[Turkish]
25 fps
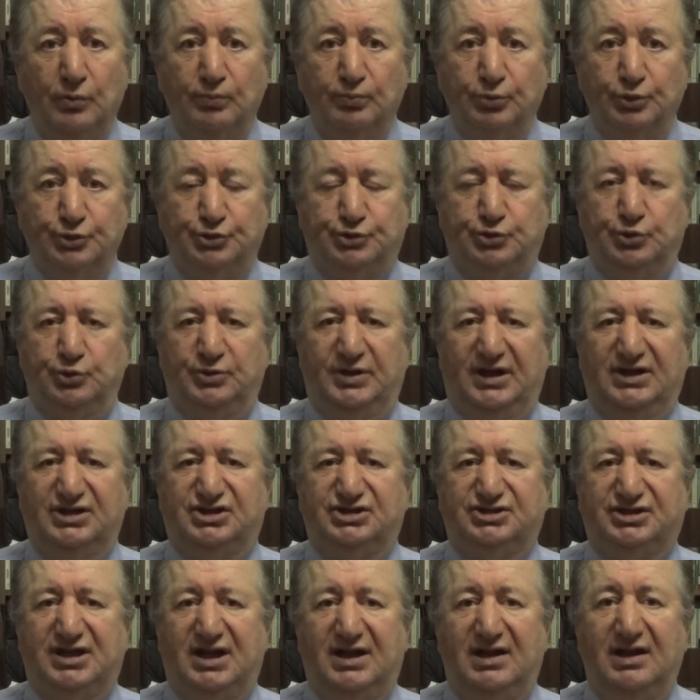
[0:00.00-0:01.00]
Bu
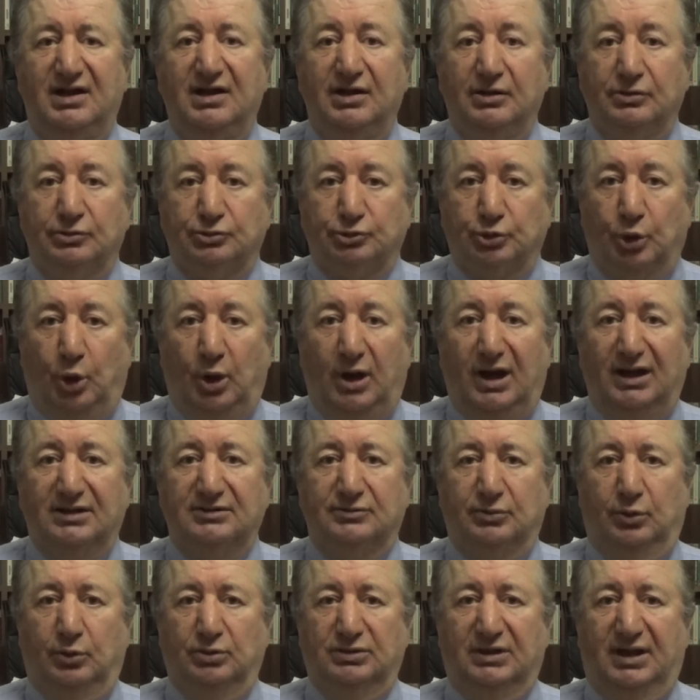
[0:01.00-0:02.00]
süreçte doğal
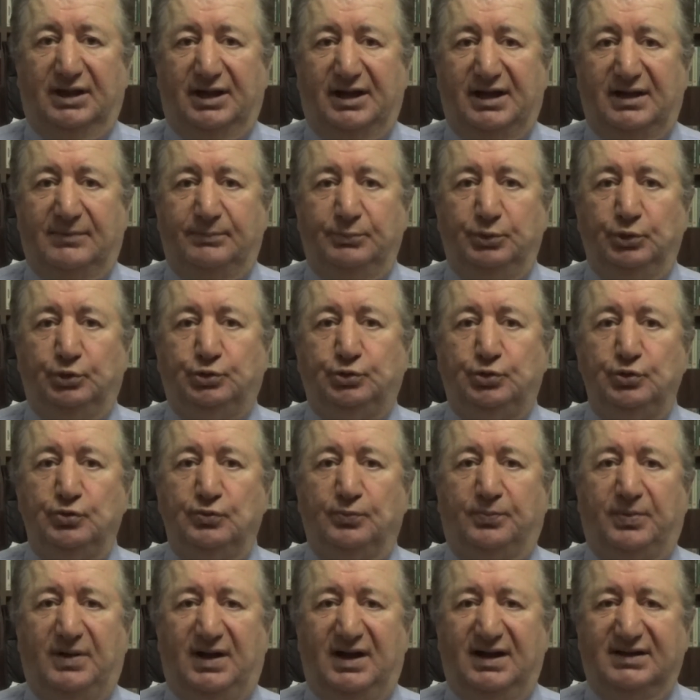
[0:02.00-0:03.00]
olarak bütün
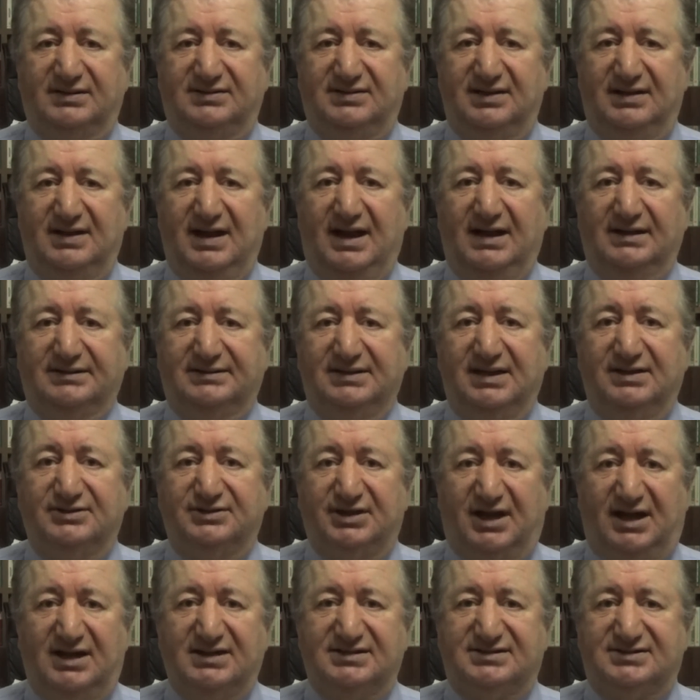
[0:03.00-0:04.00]
partilerde
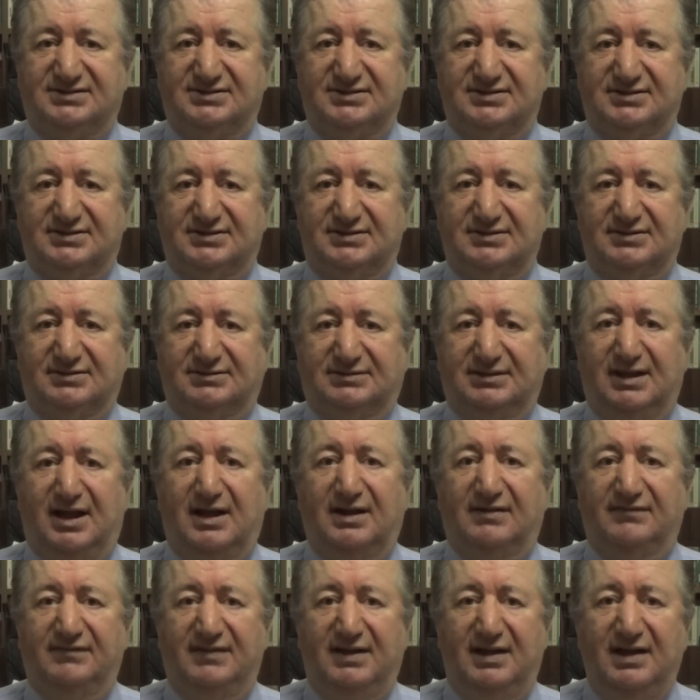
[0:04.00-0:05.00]

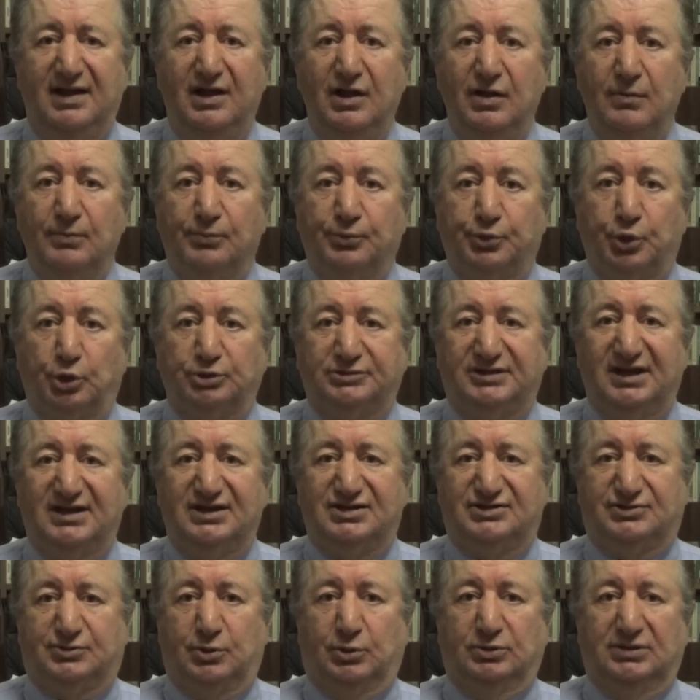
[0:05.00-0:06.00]
rahatsızlıklar ve
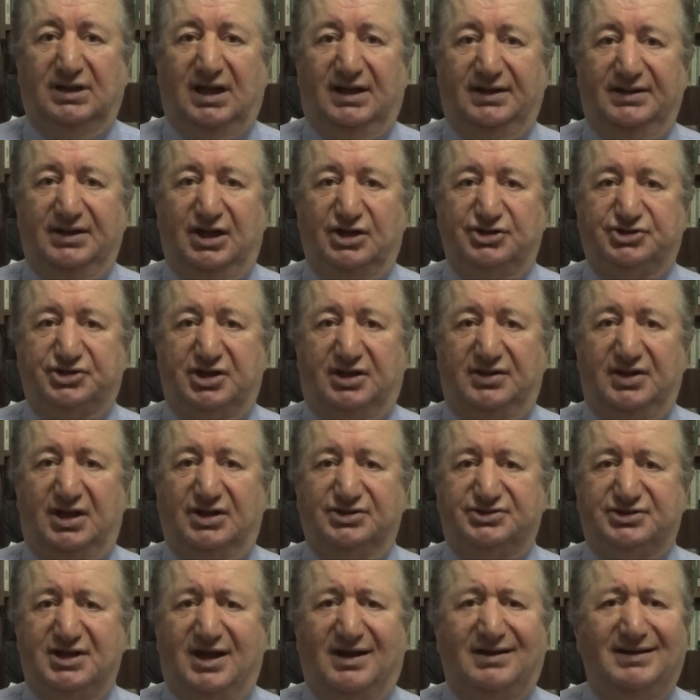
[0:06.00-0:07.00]
protestolar
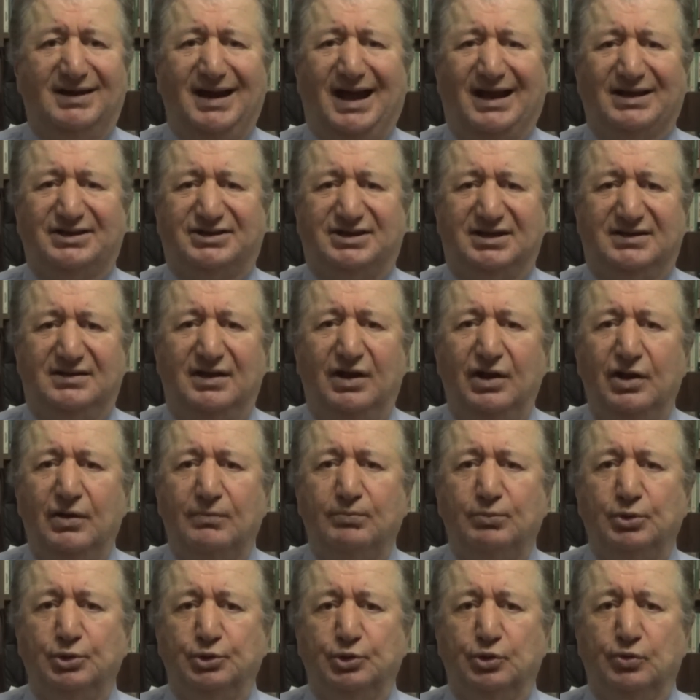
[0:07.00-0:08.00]
yaşanacak. Lakin
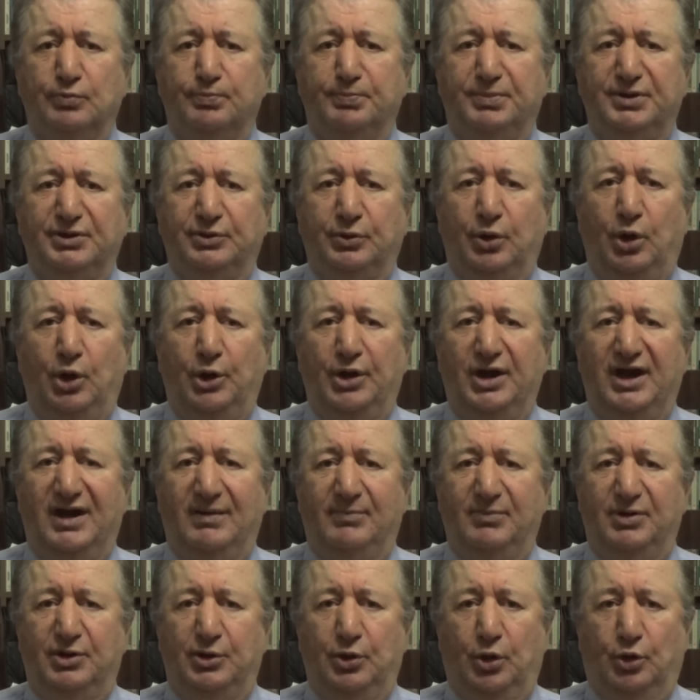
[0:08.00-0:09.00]
bunun bir
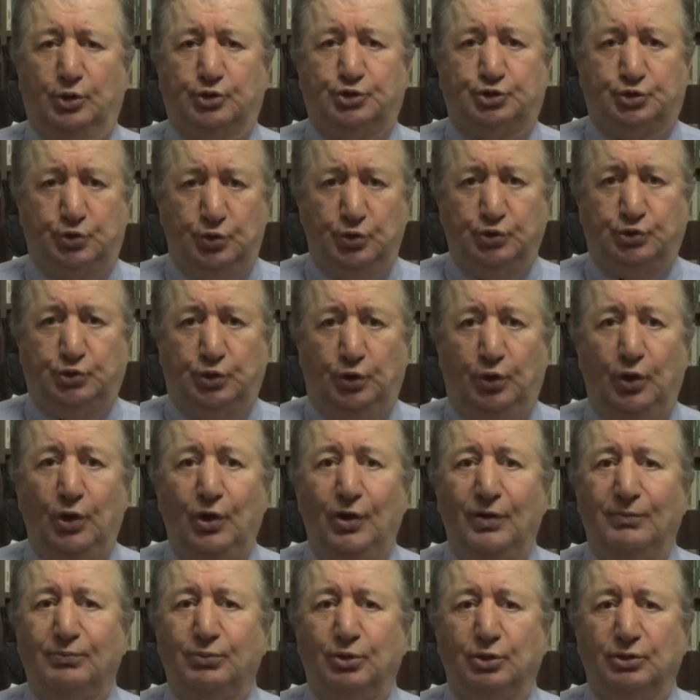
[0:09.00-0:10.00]
önemi yok. Çünkü
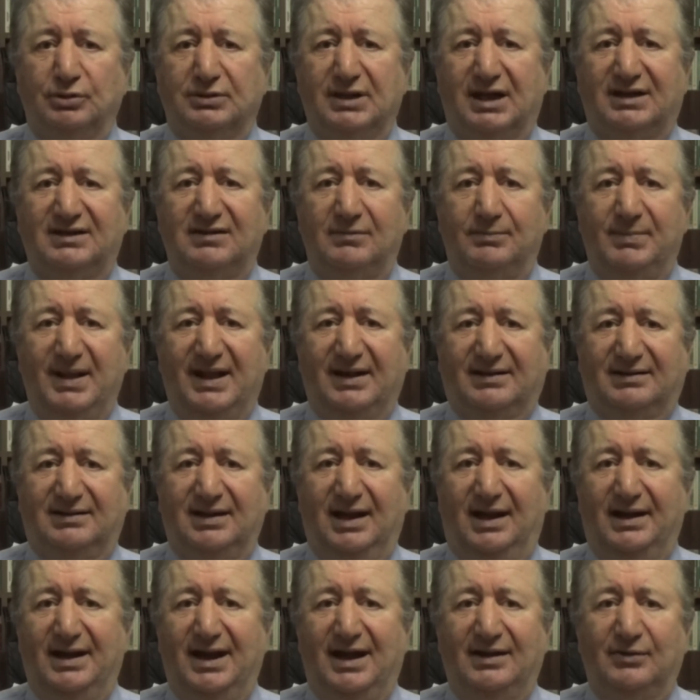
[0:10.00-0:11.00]
bunlar
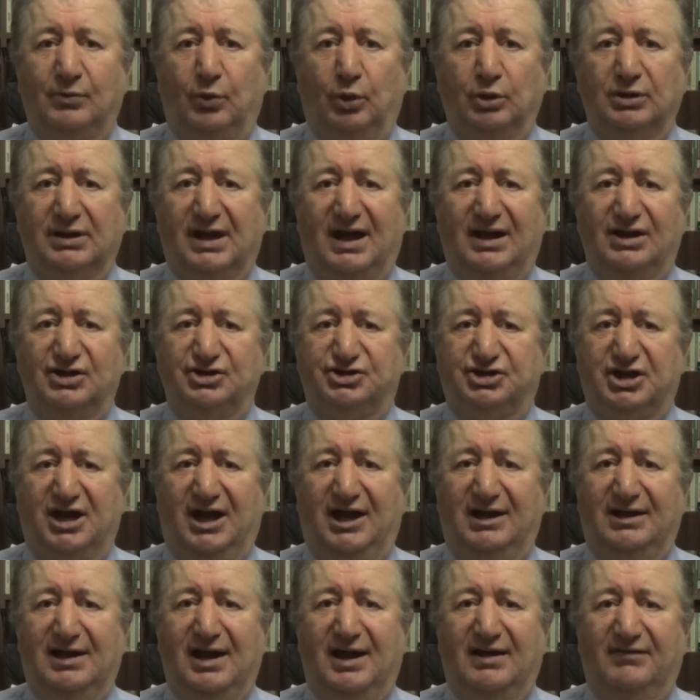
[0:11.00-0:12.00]
beklenen olağan
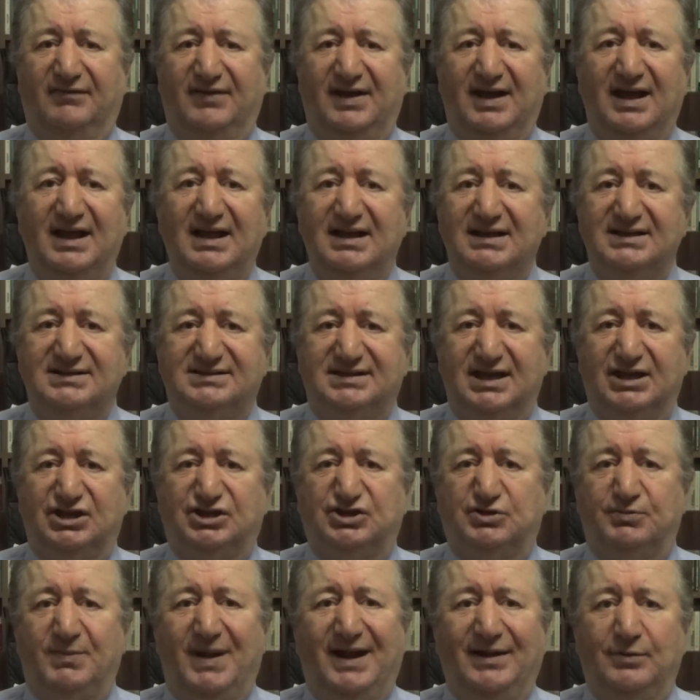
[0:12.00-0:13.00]
şeyler ve
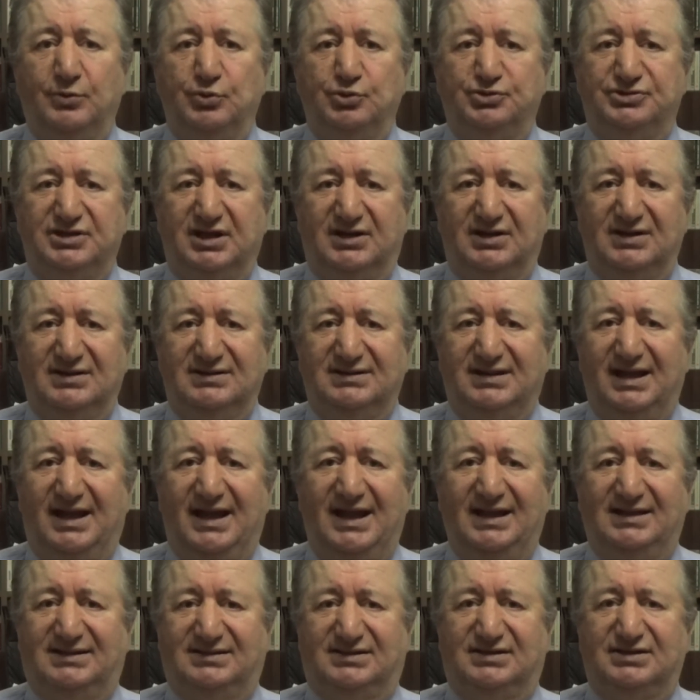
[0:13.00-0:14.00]
seçmen üzerinde
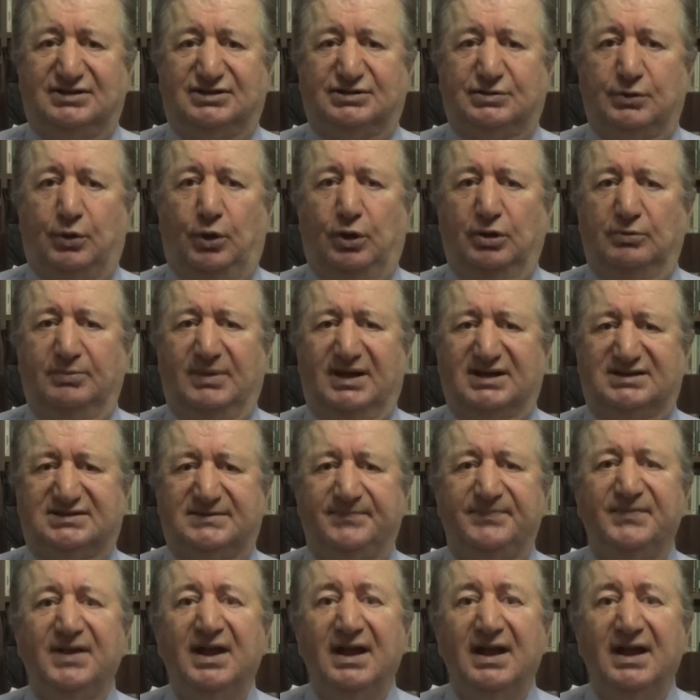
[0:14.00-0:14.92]
etkisi olmaz.